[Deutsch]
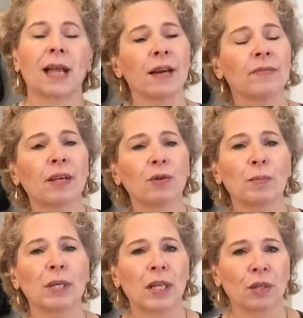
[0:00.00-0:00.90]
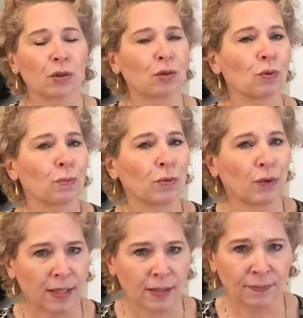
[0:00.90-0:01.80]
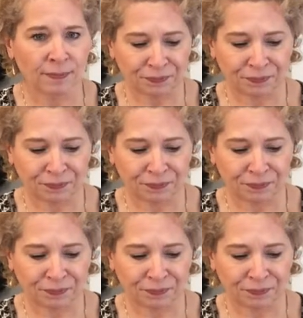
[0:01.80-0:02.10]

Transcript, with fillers: reinweg nur mit Kinderschuhen befassen,